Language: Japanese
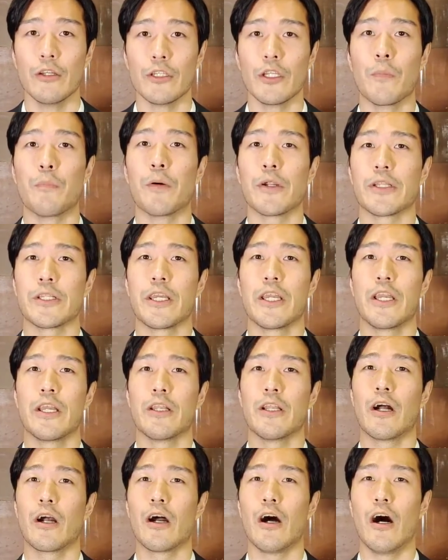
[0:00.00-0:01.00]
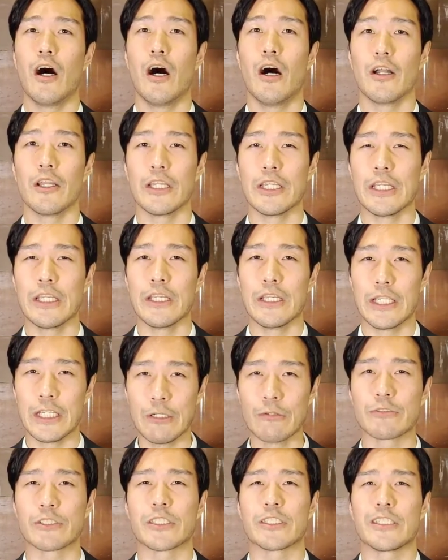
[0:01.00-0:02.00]
やっぱりね、なんか、
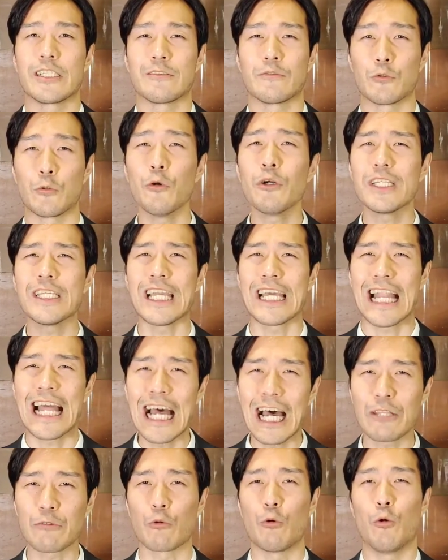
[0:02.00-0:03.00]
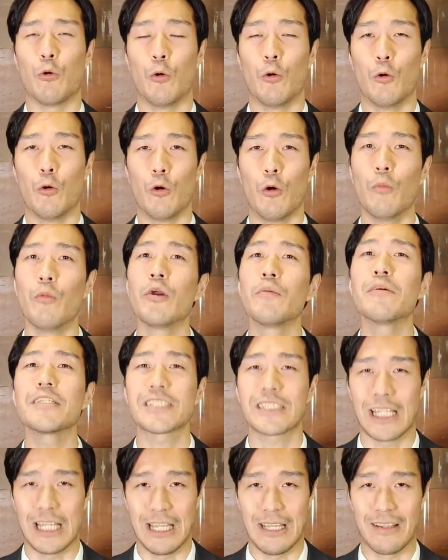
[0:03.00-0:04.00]
命ってすごいんやなと思いま
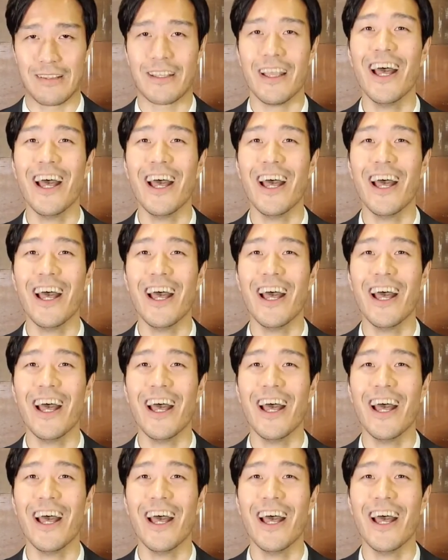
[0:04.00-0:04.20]
した。